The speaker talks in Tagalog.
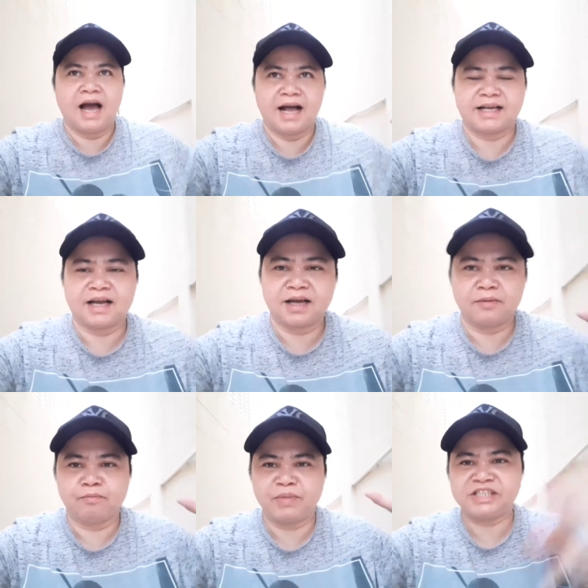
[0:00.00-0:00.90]
uh,
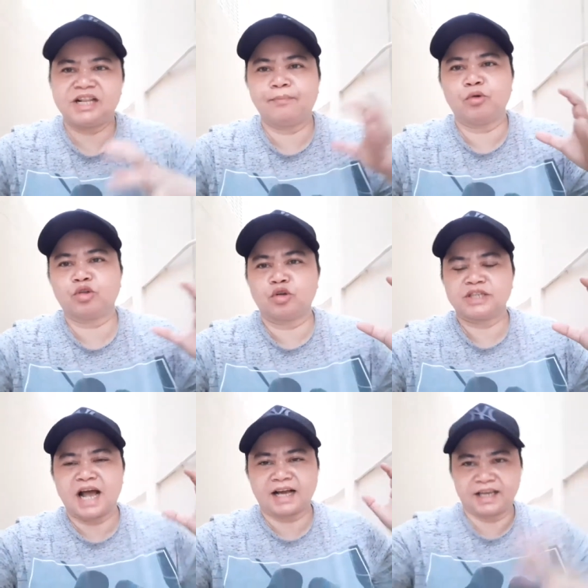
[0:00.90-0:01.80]
based lang po to
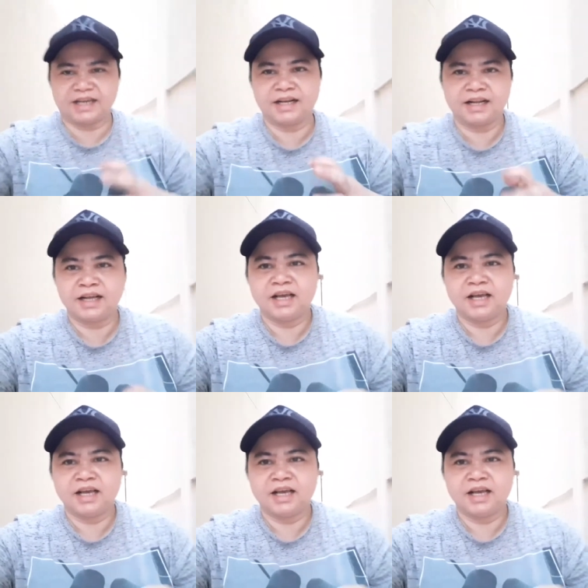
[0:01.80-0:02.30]
sa akin.